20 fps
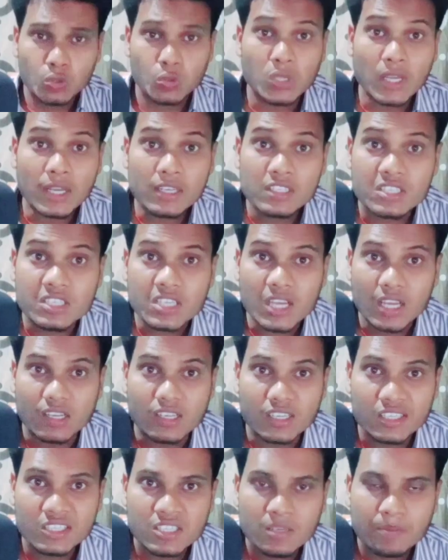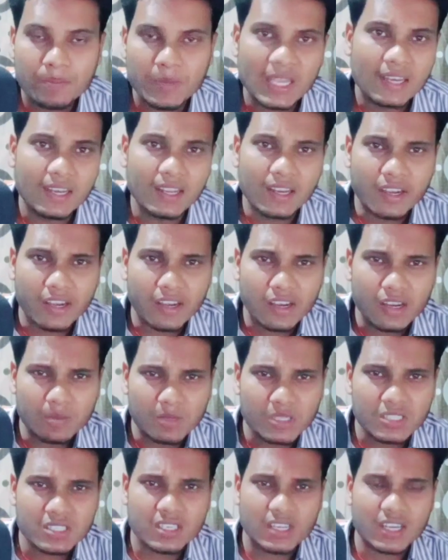तो यार जानने से पहले
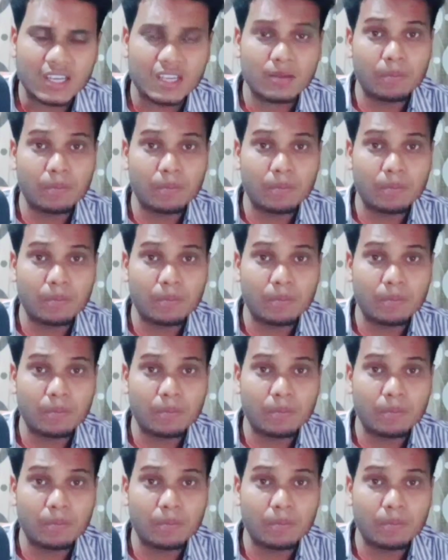नमस्कार